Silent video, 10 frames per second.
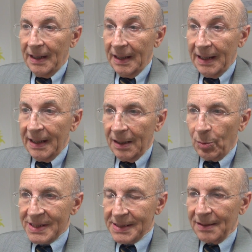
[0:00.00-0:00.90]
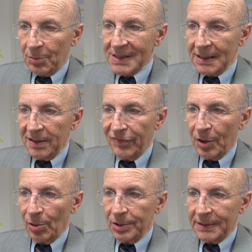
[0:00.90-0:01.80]
e questa, questa,
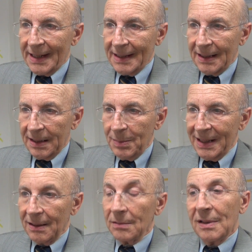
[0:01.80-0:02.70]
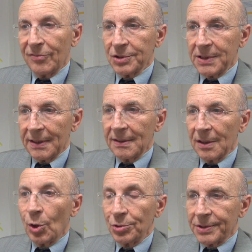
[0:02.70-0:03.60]
difficoltà ahimè a
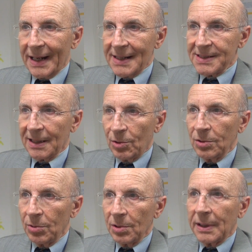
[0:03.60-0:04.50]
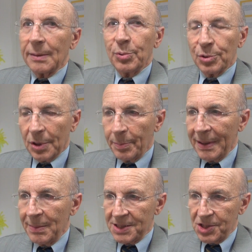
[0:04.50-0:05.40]
volte contrasta con quello che purtroppo
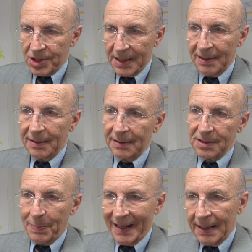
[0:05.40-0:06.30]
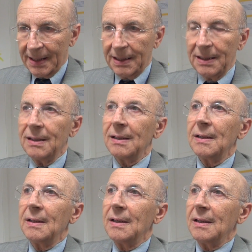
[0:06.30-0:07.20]
ahimè si sente, sprechi,
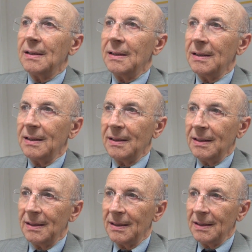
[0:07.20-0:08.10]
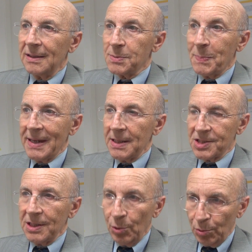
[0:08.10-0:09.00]
eh,
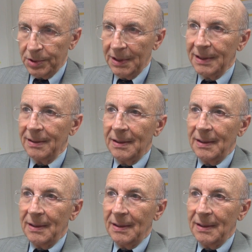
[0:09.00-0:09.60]
spese inutili